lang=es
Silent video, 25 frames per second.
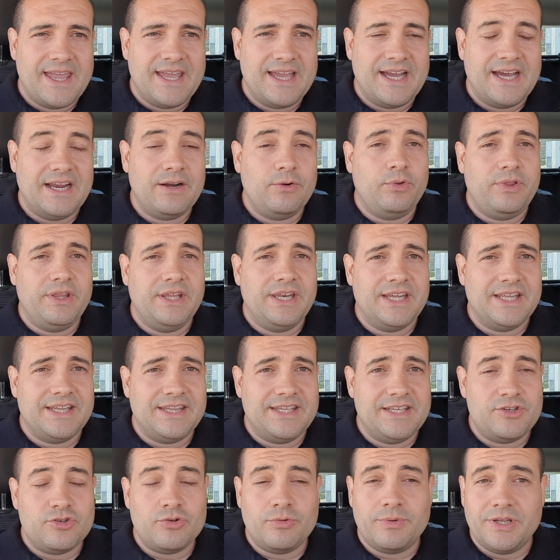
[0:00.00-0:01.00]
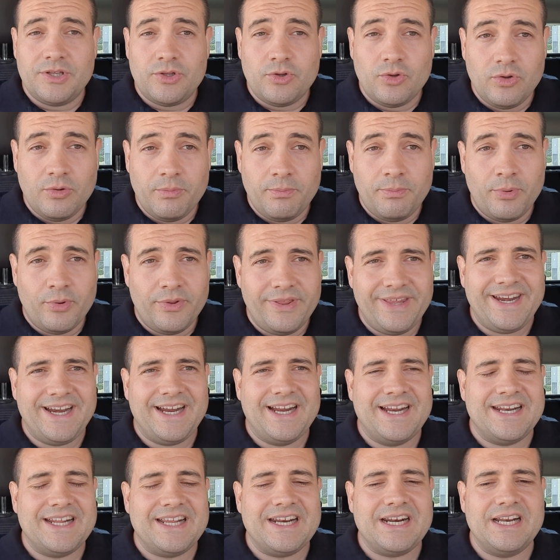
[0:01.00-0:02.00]
alucinante y sobre todo poder
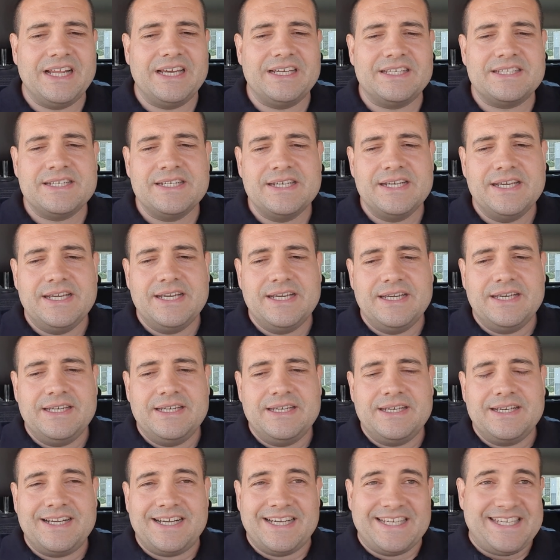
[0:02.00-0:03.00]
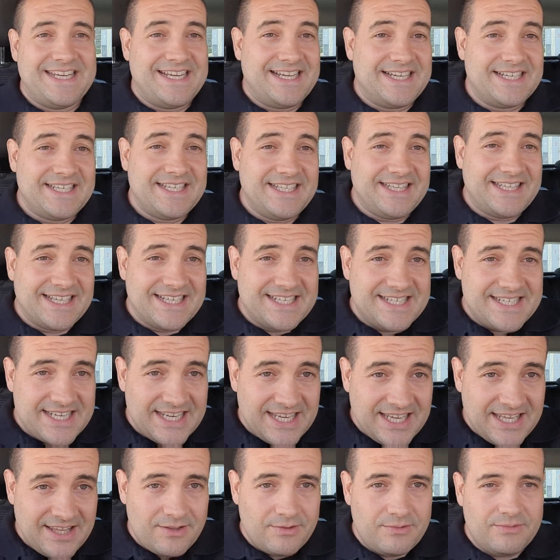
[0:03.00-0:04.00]
ganarlas casi, casi tan
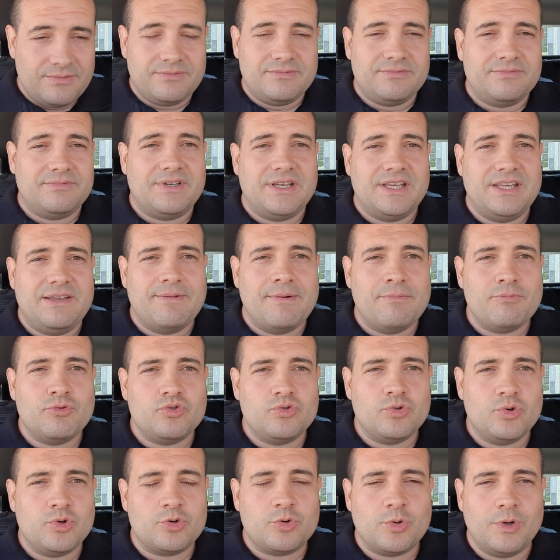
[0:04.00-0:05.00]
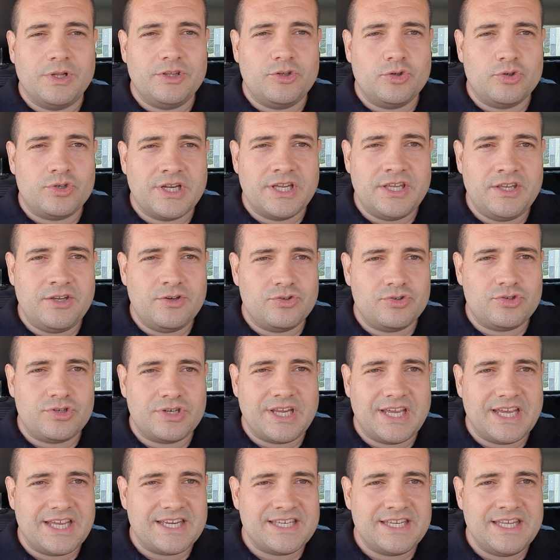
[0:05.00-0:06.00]
seguido. Que llevamos unos cuantos años
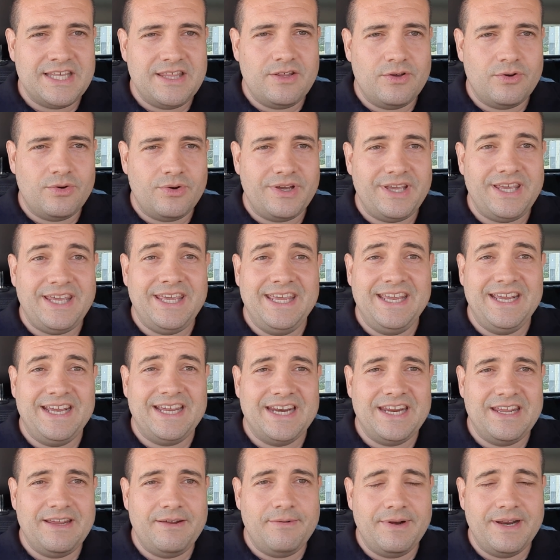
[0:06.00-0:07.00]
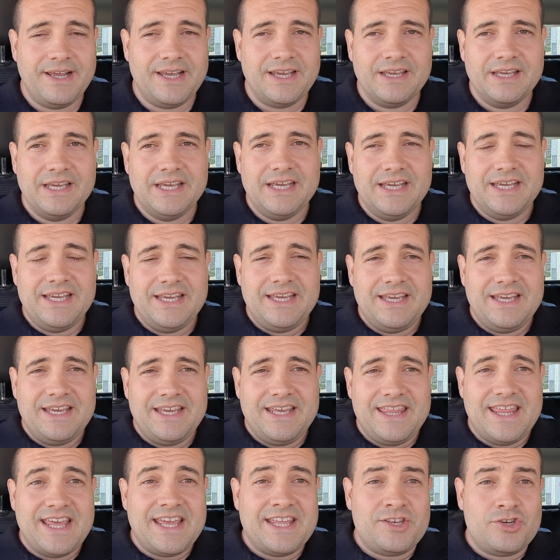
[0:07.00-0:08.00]
que ha sido increíble
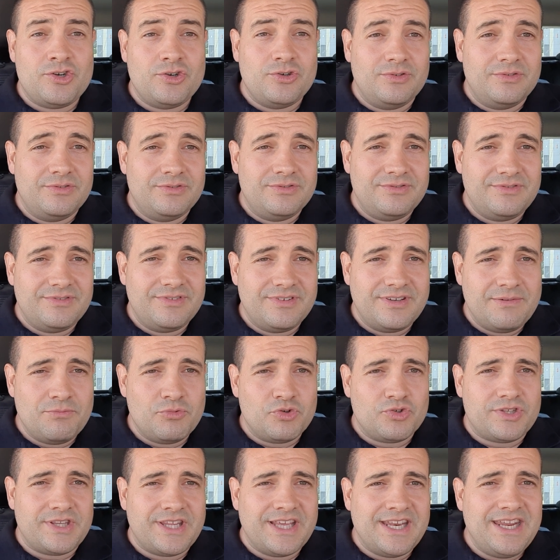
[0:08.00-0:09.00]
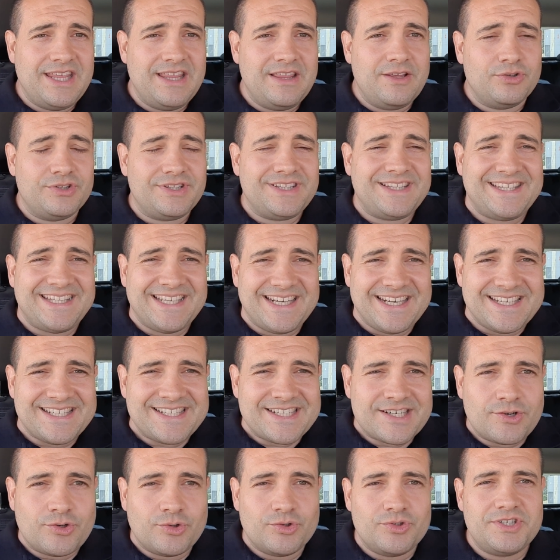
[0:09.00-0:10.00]
y de hecho hemos tenido
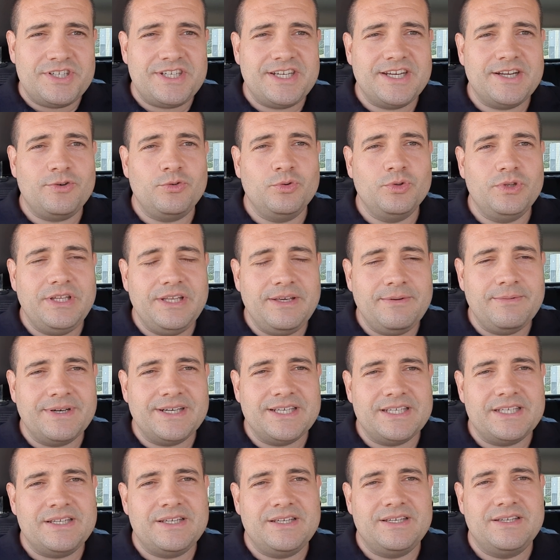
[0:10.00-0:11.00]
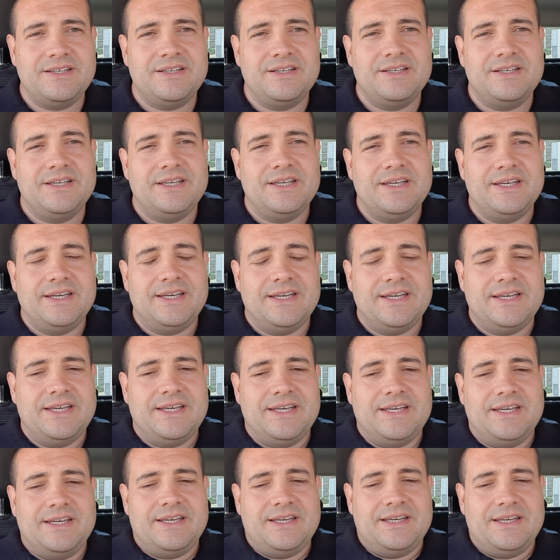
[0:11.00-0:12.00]
tres consecutivas
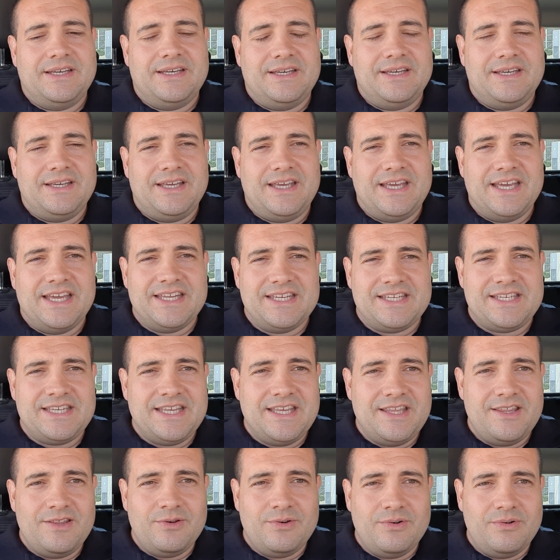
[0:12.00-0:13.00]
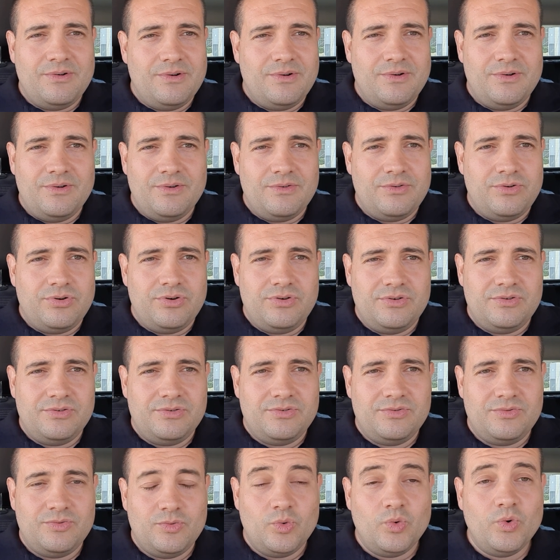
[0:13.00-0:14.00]
que han sido
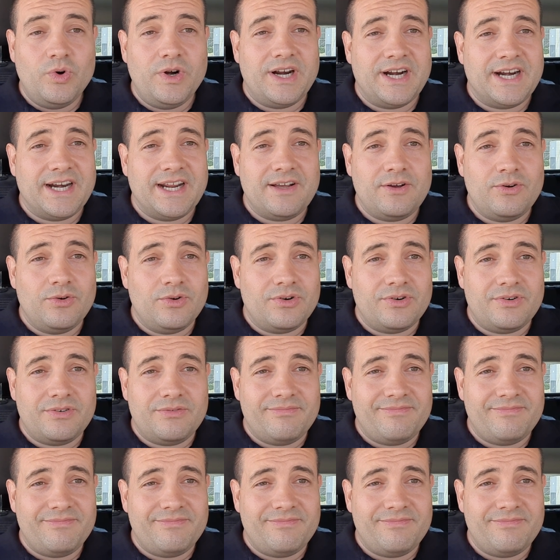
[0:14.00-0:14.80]
un récord